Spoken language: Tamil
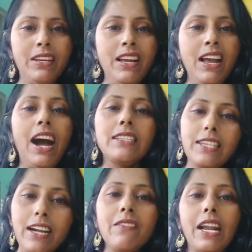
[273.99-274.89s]

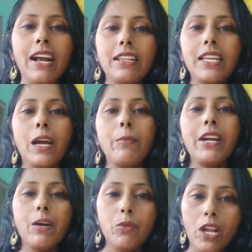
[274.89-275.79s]
அதற்கான விளக்கத்தை
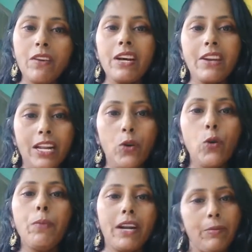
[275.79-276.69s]
தமிழக முதல்வர் அவர்களே
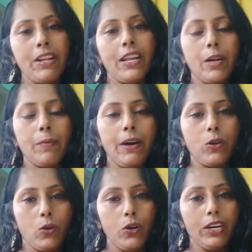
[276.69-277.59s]
கொடுப்பார் அப்படின்னு
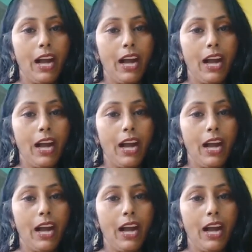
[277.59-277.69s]
எதிர்பார்க்கிறோம்